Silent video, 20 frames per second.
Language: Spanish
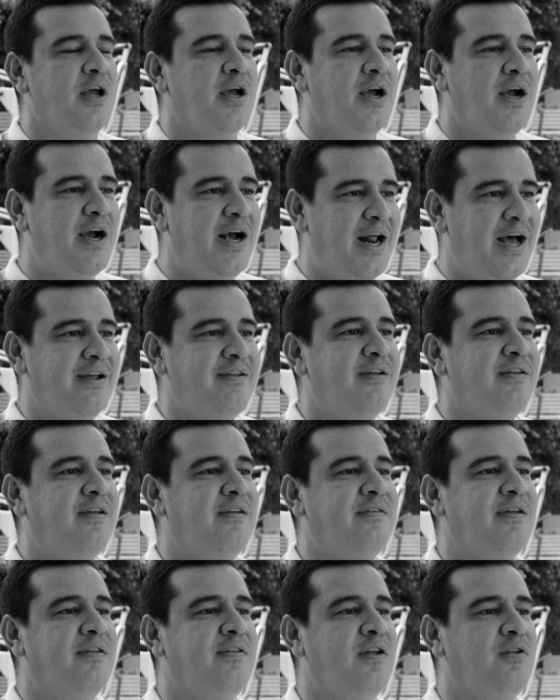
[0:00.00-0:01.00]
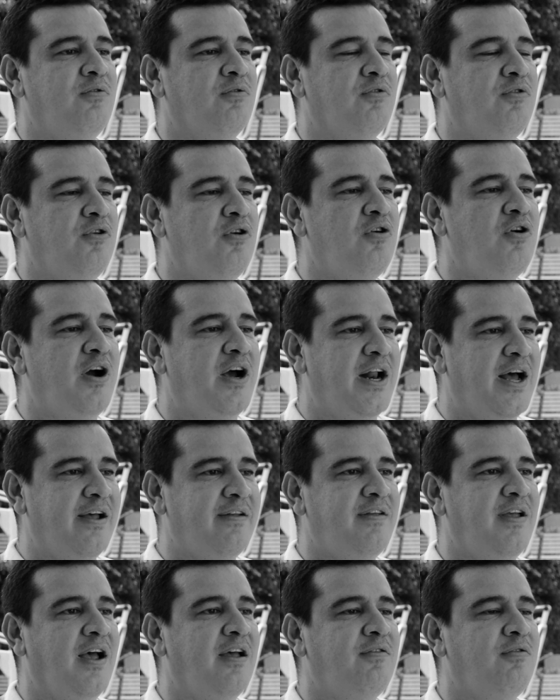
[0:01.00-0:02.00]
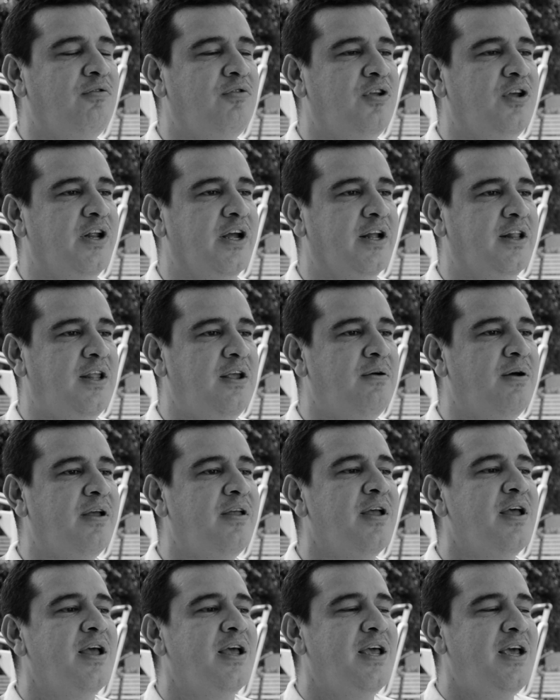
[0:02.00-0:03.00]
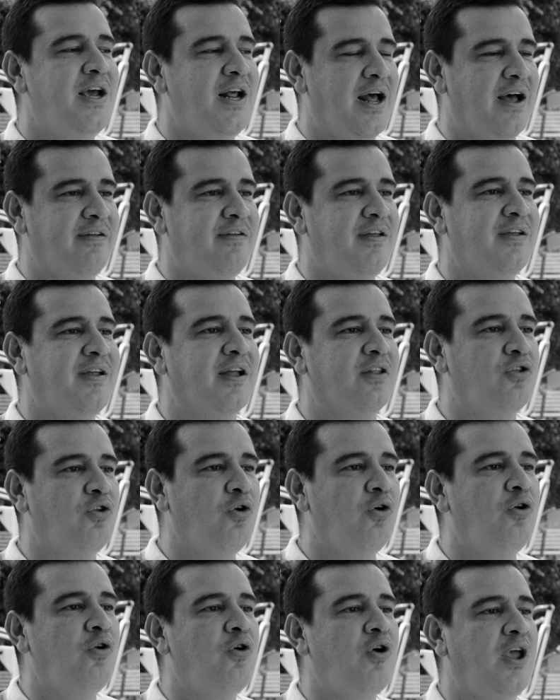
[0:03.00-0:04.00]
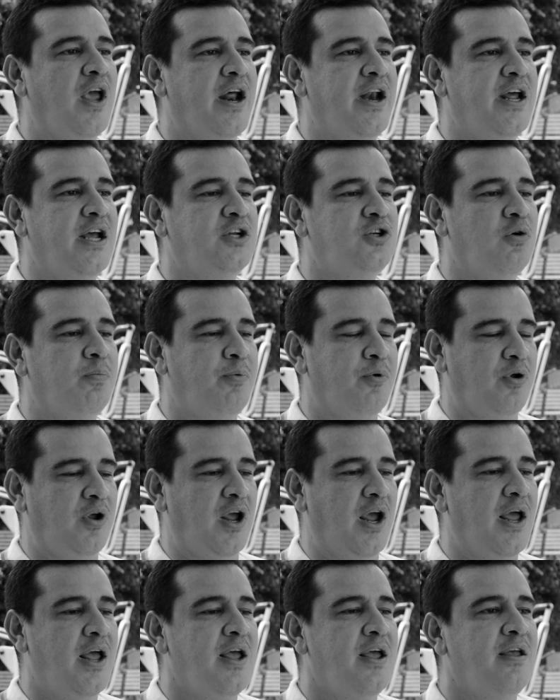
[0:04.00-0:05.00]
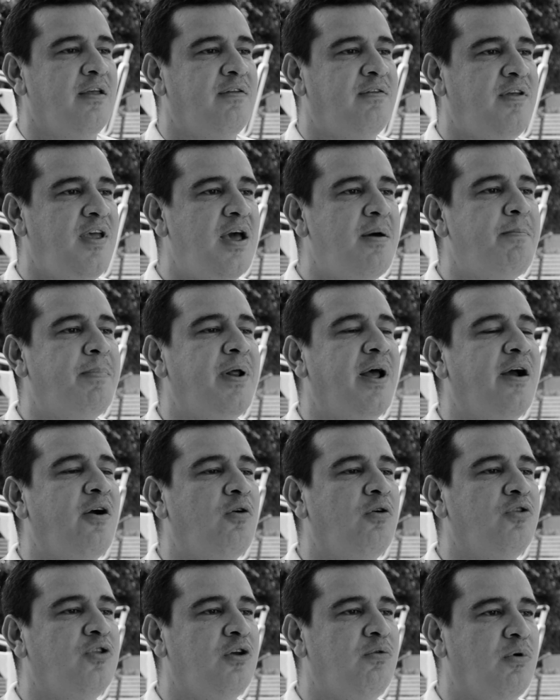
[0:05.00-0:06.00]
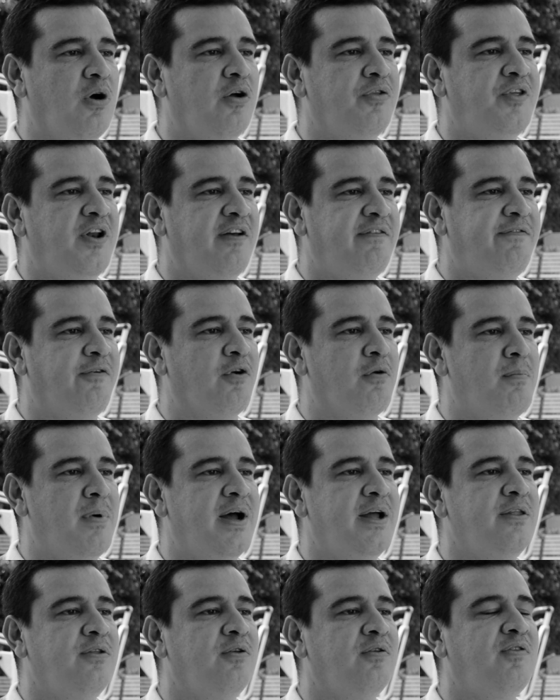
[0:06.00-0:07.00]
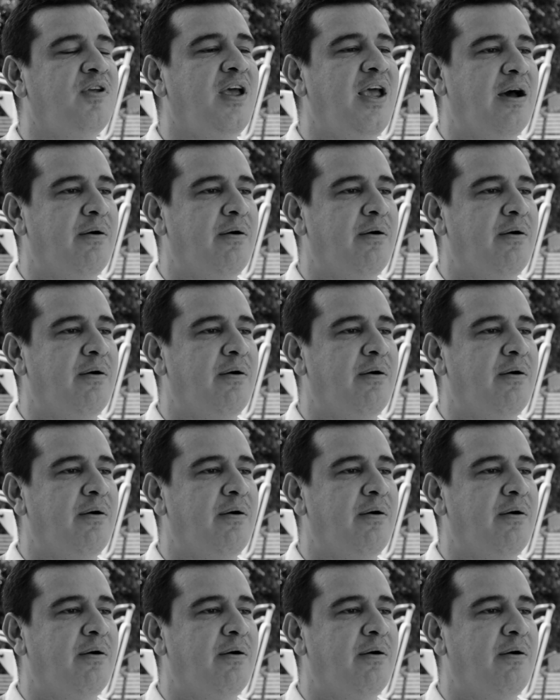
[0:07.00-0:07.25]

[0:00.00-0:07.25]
Gracias a esta institución, gracias a sus directivas y gracias a todo lo que han hecho porque siempre han continuado transformándose y